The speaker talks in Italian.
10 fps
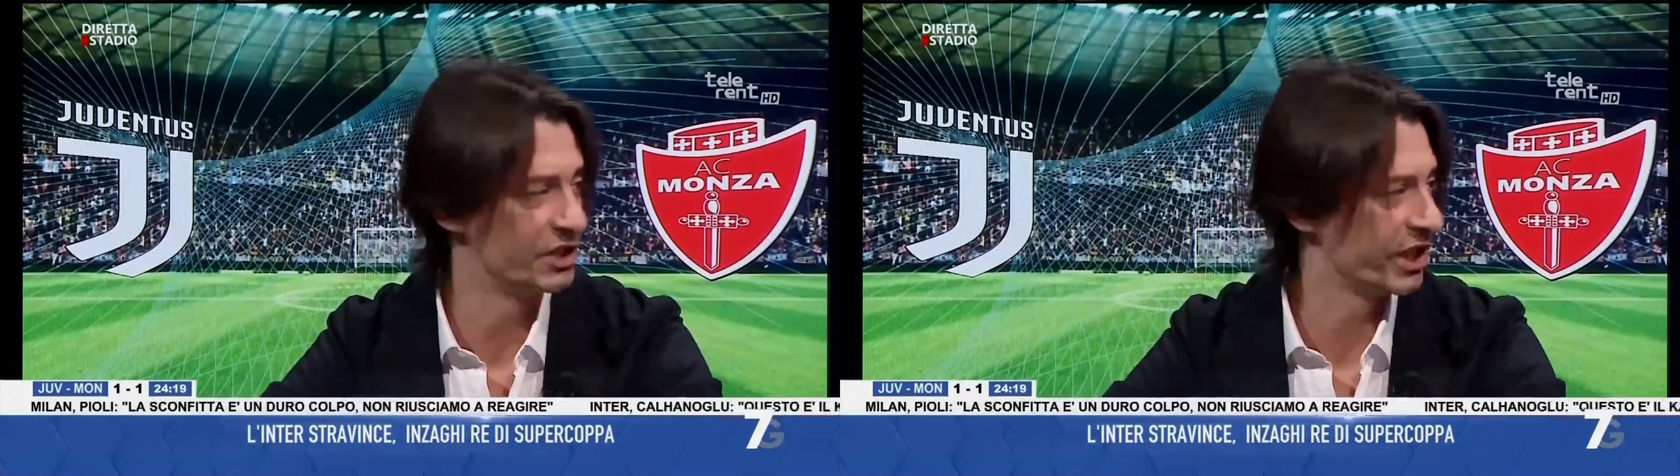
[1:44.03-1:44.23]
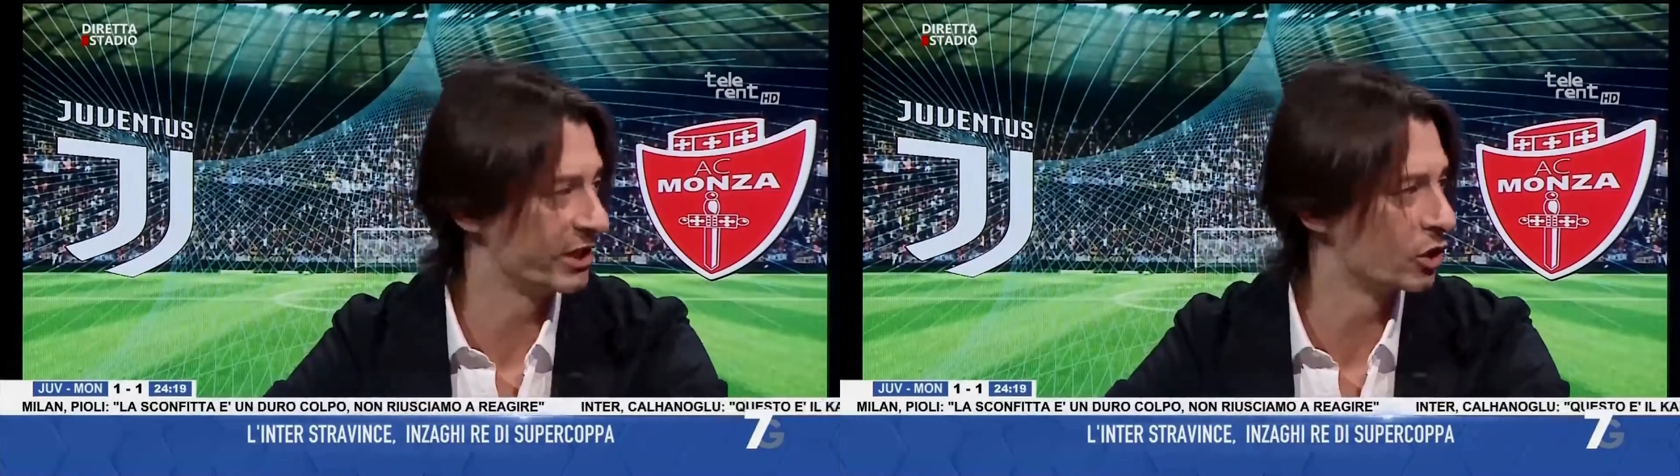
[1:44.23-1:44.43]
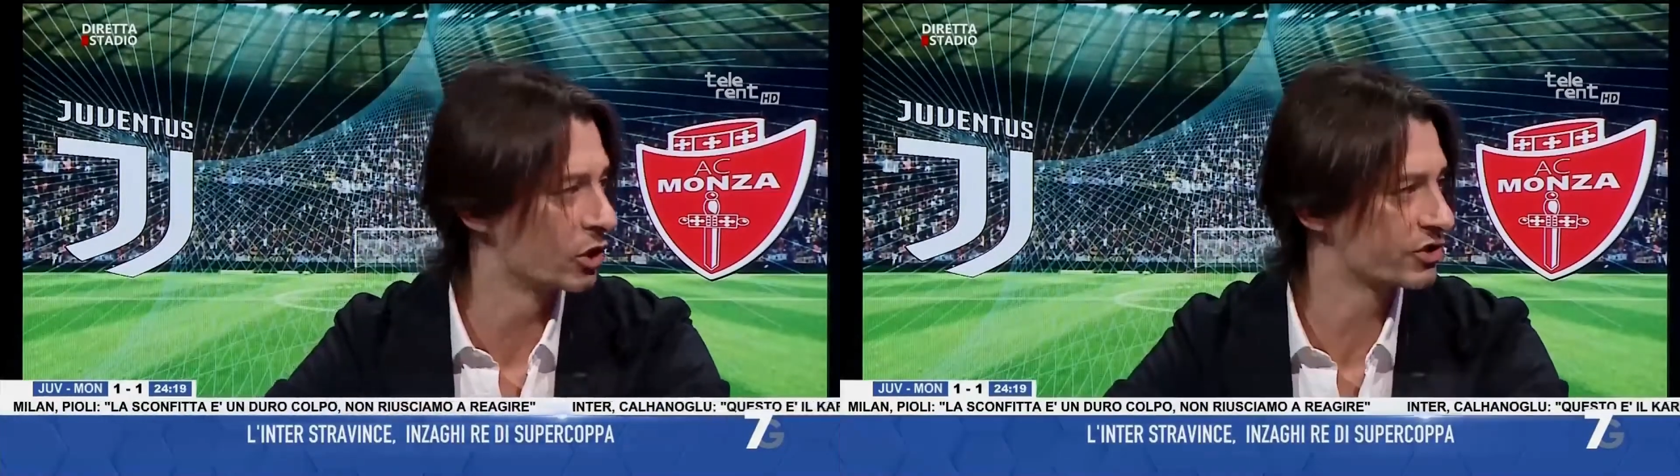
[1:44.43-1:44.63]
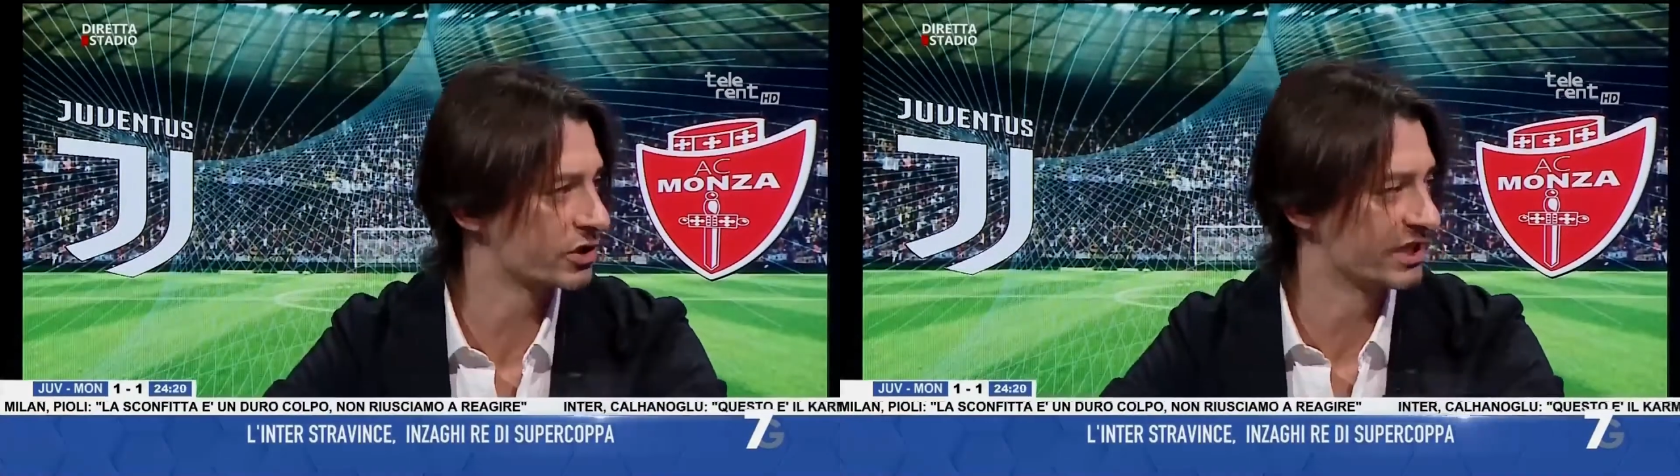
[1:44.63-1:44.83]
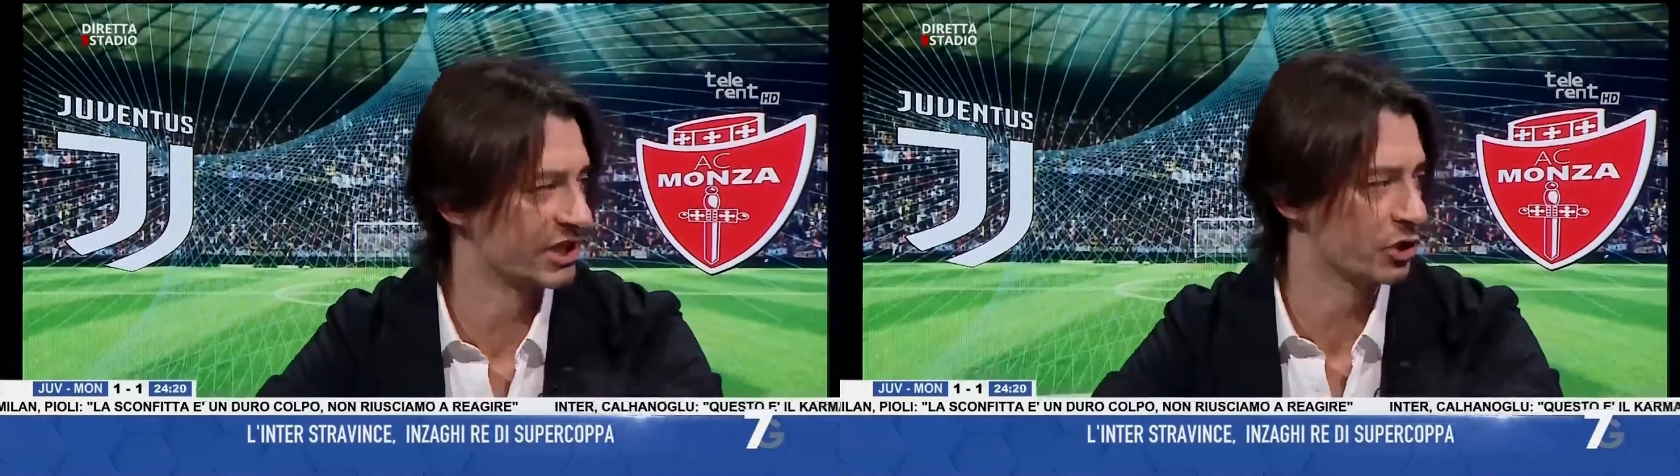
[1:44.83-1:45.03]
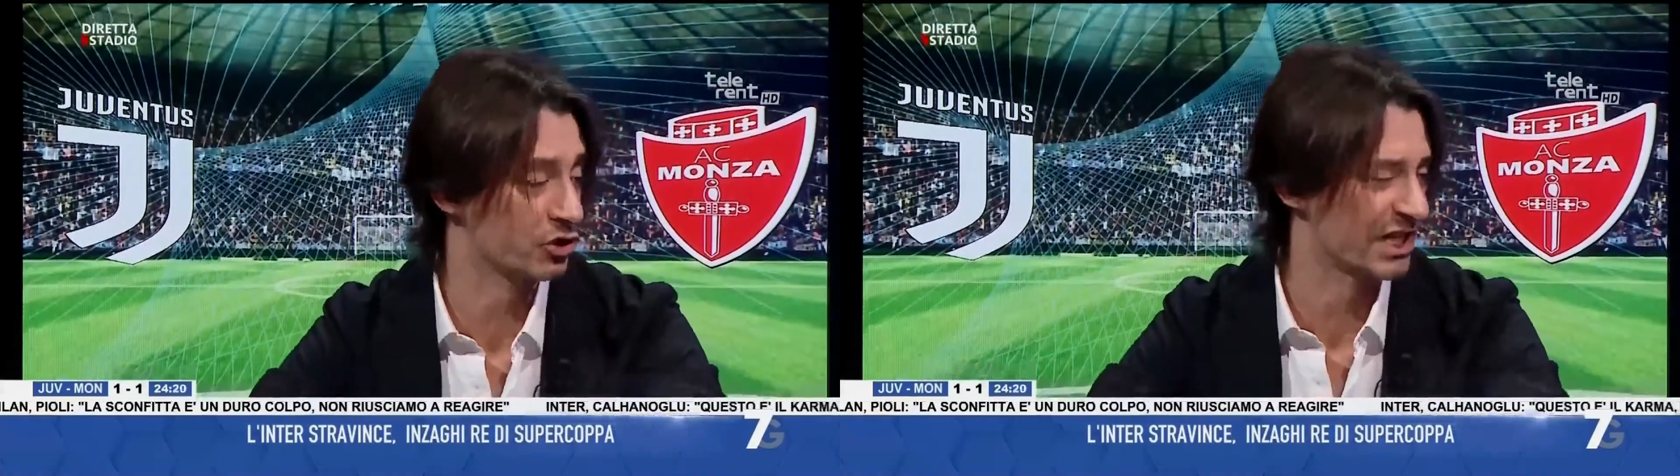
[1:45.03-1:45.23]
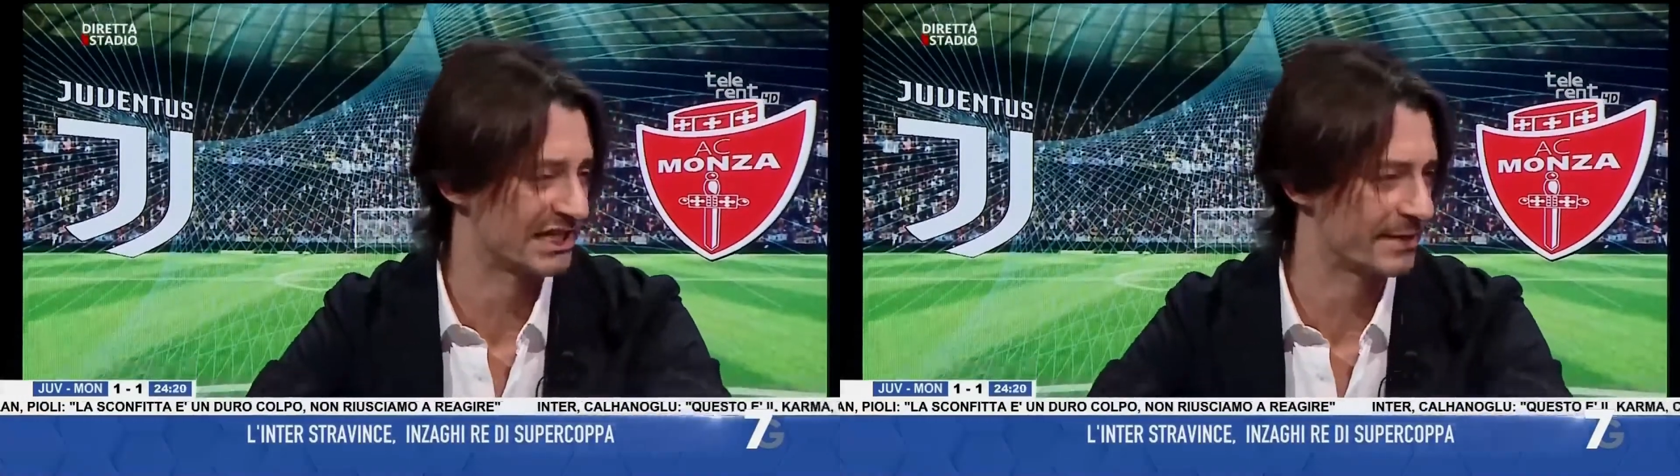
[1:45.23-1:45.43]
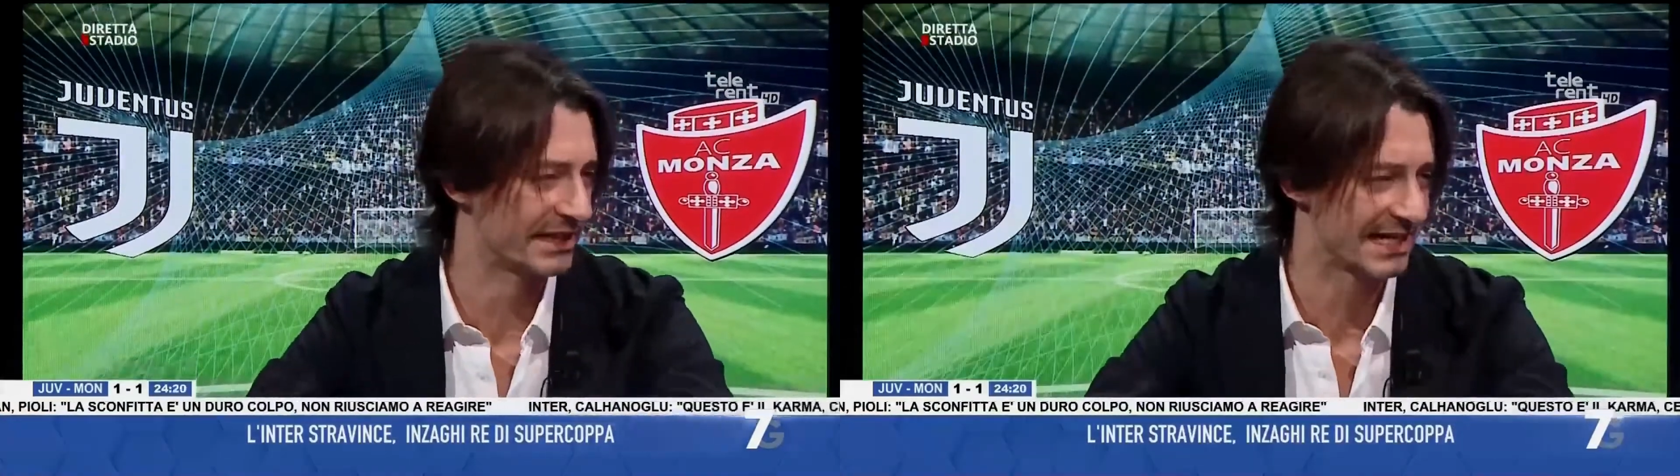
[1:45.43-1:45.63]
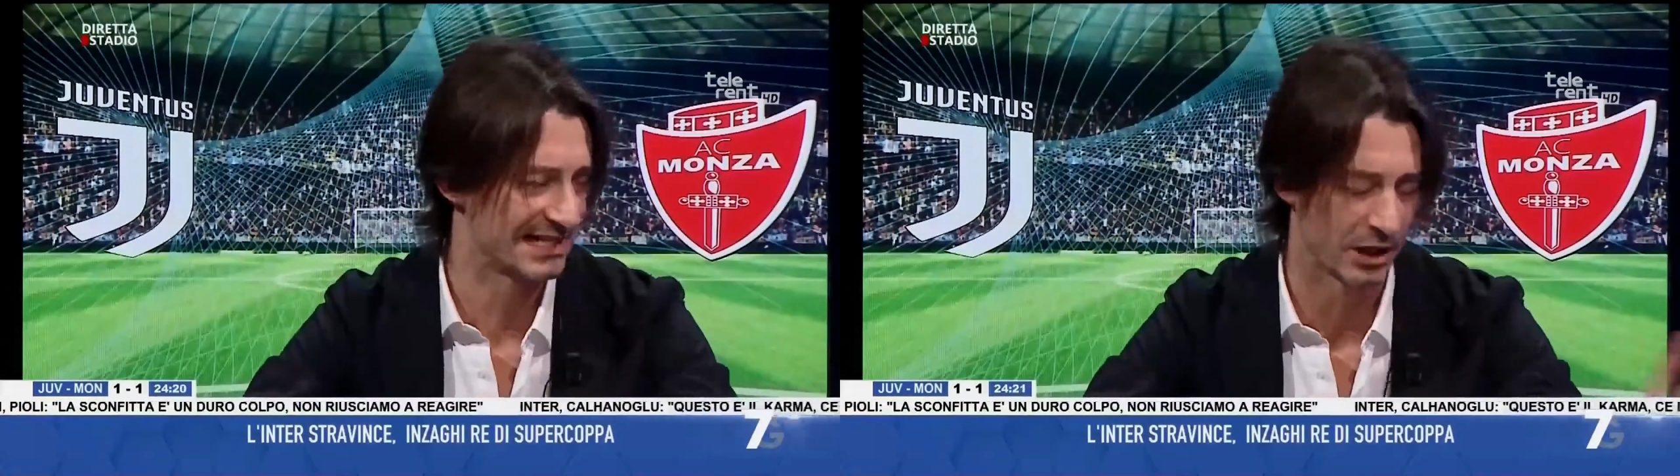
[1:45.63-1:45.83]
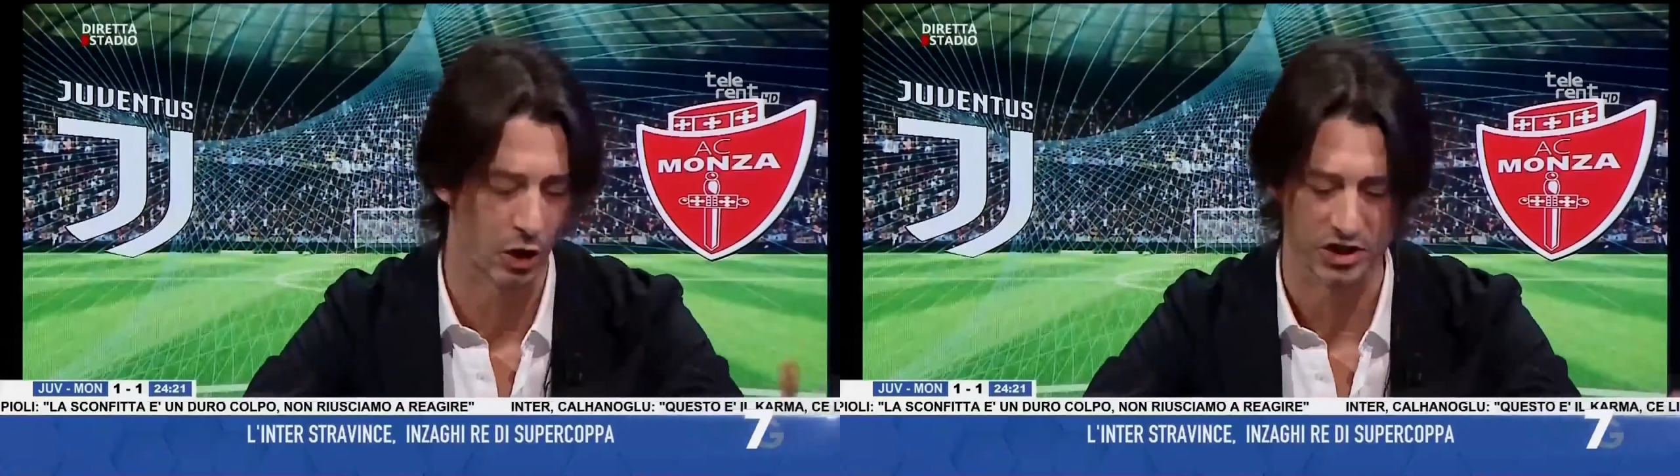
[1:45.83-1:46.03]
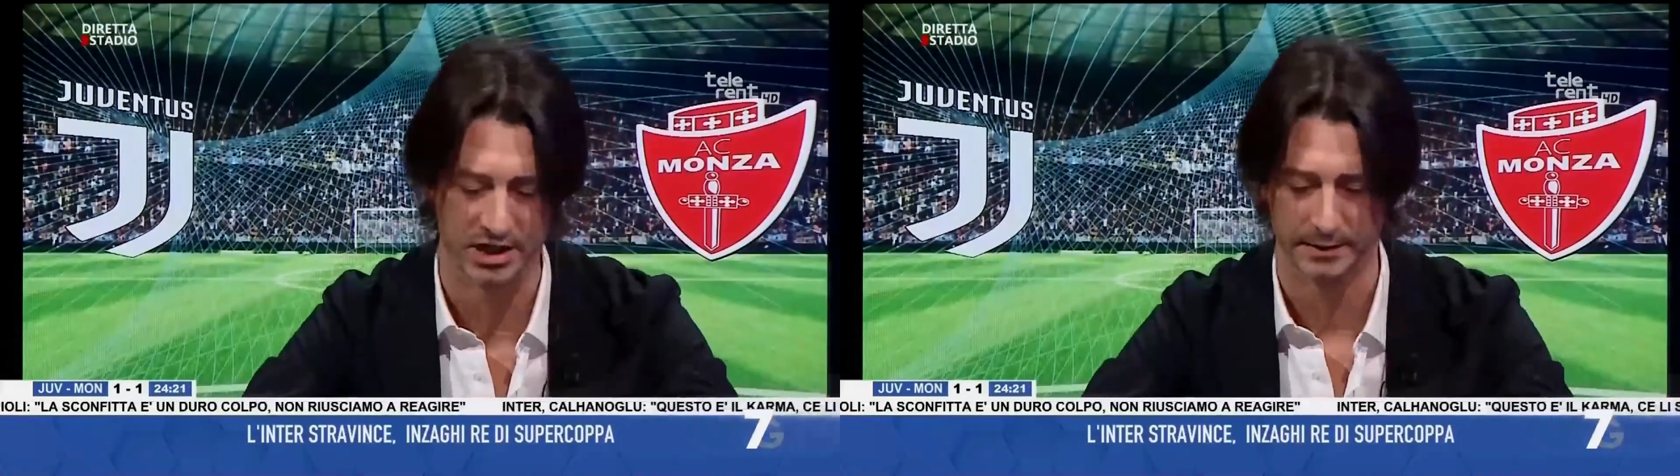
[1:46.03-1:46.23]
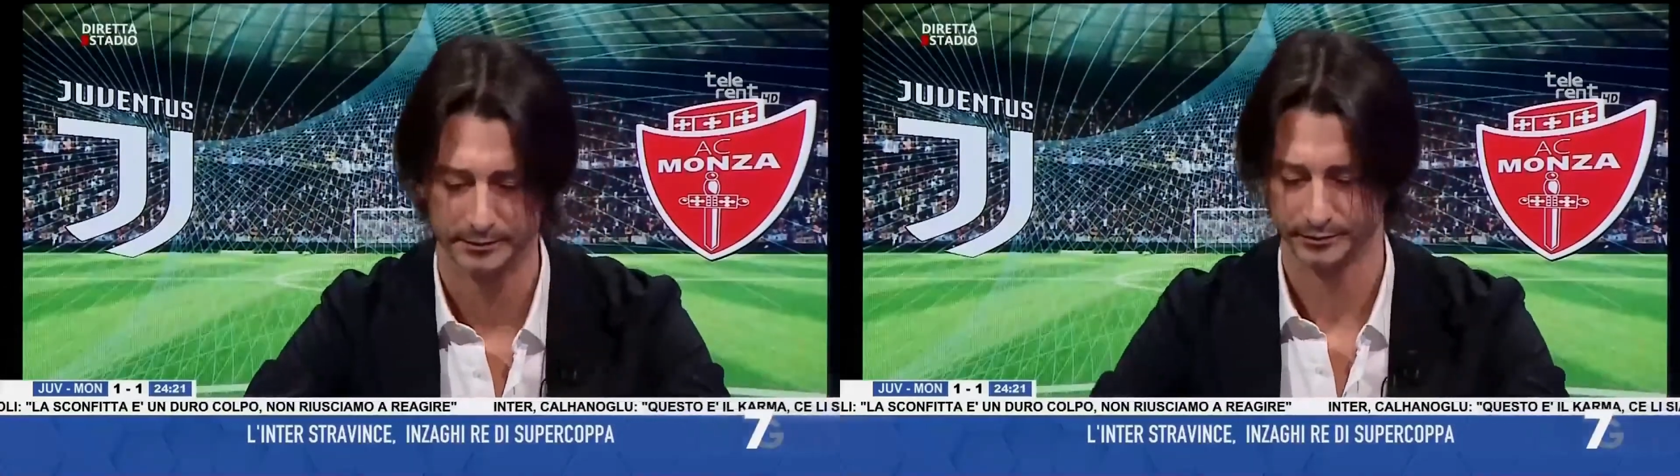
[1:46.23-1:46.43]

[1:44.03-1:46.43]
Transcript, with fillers: ripre che adesso riprenderemo, intanto cerchiamo no.